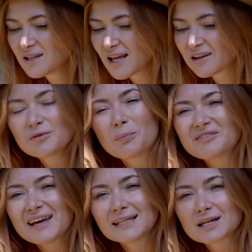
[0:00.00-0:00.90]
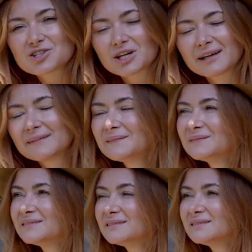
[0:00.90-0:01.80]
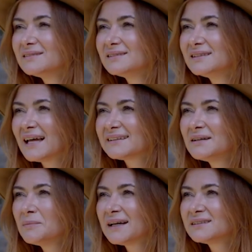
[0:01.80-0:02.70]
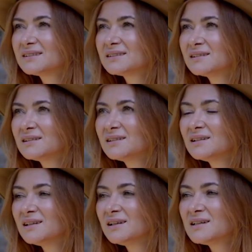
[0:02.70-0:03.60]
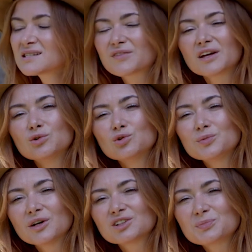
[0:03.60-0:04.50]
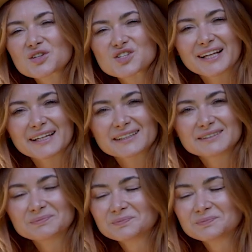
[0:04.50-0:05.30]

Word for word: jak wypowiada się na temat swoich ulubionych piosenek.